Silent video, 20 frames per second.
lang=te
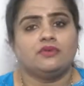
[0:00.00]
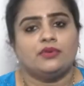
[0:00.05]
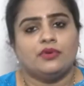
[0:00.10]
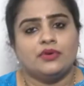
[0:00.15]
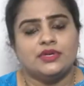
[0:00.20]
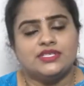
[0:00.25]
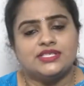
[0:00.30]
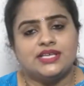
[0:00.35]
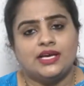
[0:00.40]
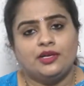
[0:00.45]

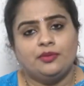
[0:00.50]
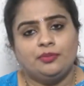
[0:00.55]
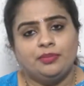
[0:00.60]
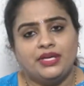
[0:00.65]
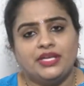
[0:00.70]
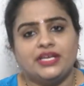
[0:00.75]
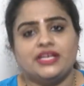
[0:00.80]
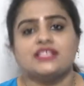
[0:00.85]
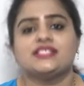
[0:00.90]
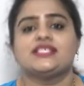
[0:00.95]
కొన్నిసార్లు
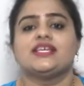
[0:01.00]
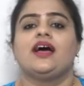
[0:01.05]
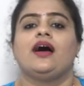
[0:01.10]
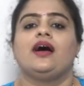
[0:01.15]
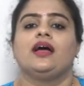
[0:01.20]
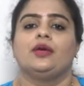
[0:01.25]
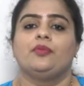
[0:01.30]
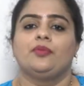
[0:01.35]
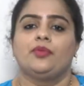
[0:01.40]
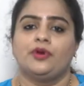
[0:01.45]
పీరియడ్సే
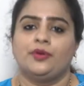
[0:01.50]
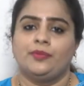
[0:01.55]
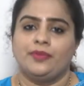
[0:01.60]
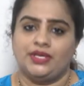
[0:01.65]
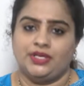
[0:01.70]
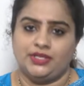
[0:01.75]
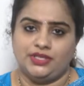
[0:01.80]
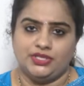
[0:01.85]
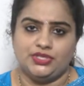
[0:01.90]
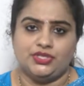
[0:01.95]
ఆగిపోవడం
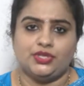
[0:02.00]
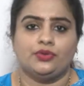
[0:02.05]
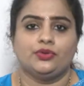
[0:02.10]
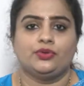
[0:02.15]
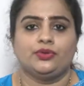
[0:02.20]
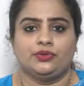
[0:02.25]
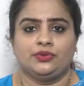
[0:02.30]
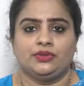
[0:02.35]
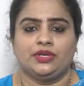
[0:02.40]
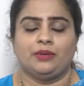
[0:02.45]
అన్నది
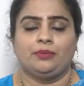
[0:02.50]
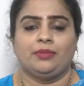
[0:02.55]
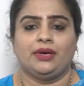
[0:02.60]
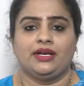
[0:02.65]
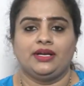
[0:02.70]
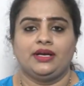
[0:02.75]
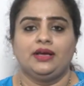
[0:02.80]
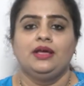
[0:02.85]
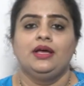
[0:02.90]
జరుగుతుంది అనమాట